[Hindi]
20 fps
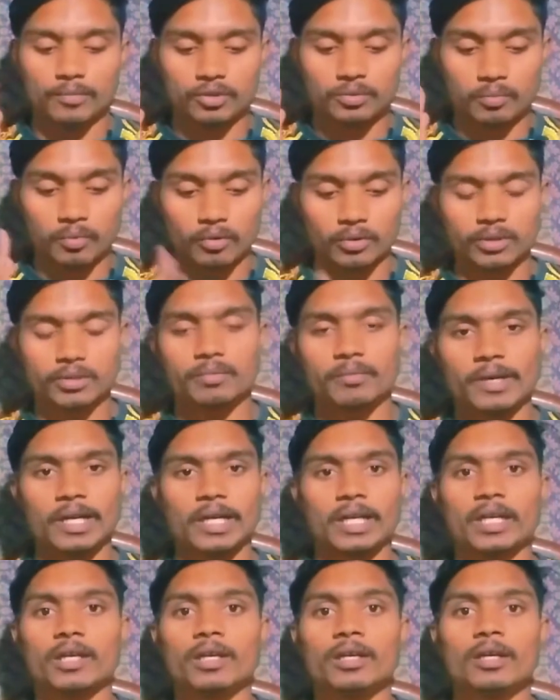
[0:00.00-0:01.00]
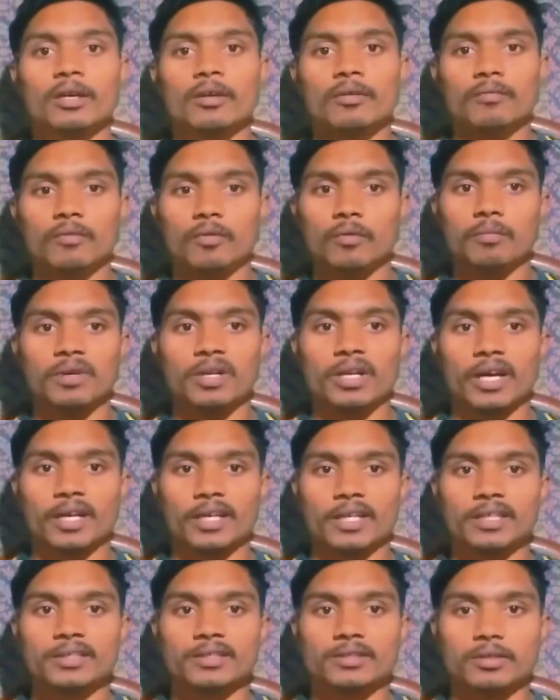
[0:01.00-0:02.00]
स्पोर्ट्स मैन हैं वो
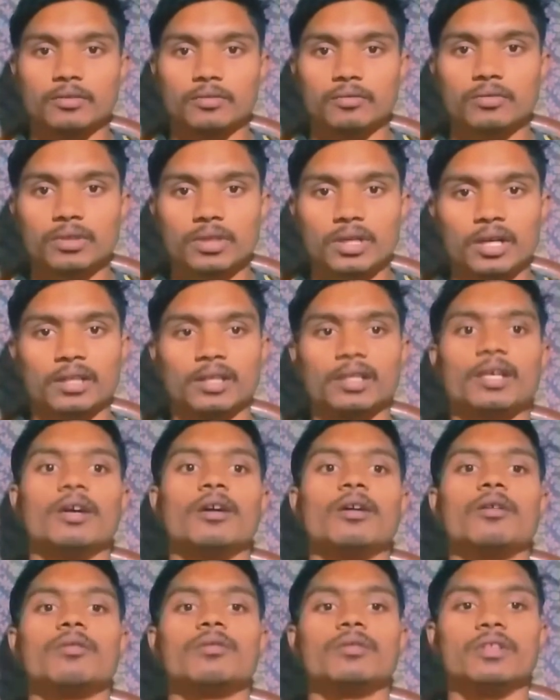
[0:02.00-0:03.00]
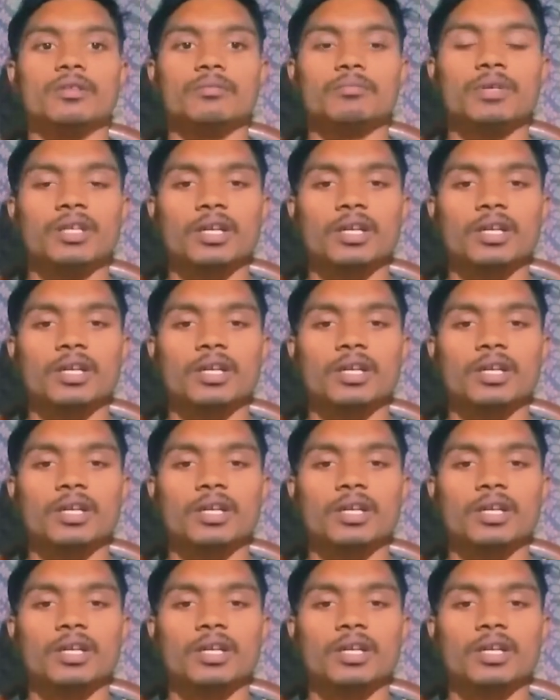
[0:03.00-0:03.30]
बनाना ज़रूर खाते हैं और दिन में